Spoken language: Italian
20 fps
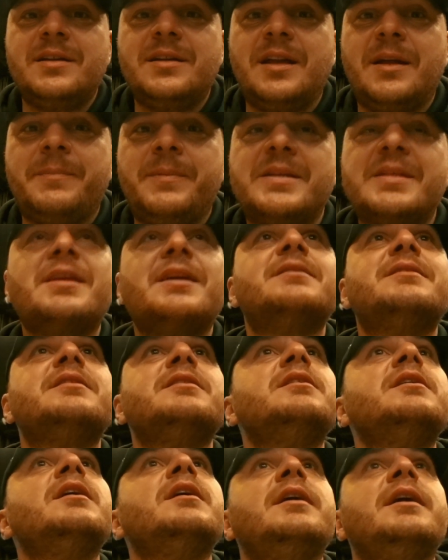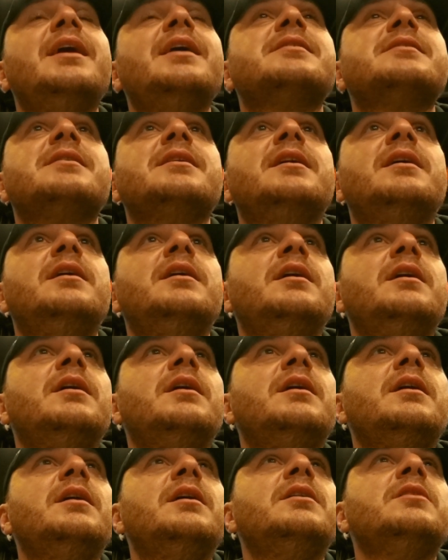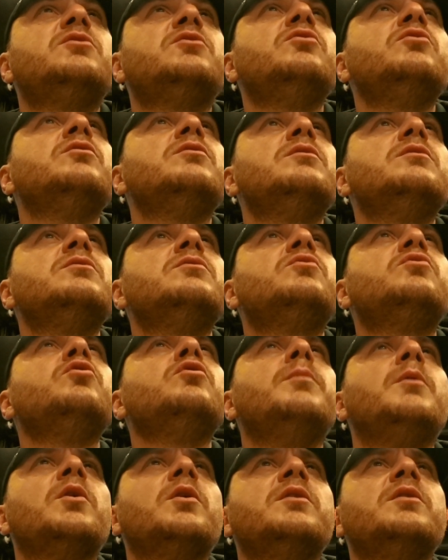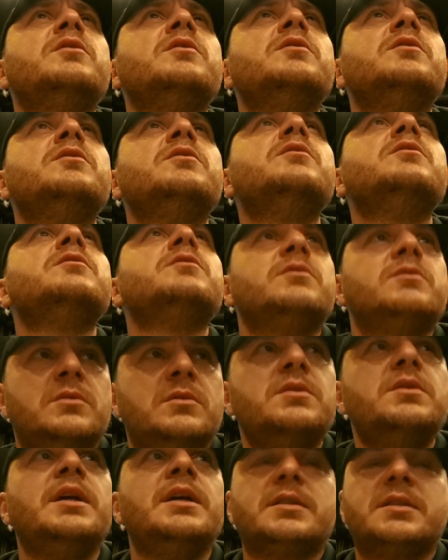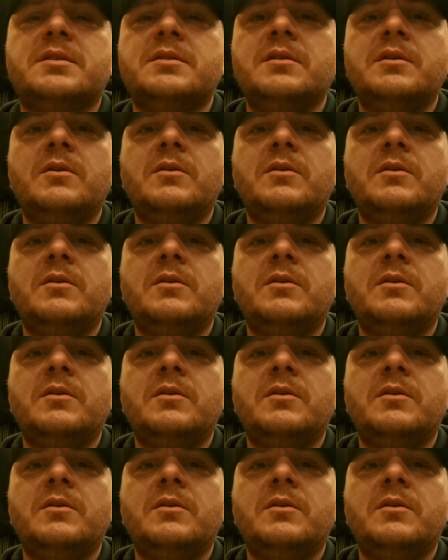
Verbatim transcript: la pescatrice. Yes, uh, Tuborg. Yes.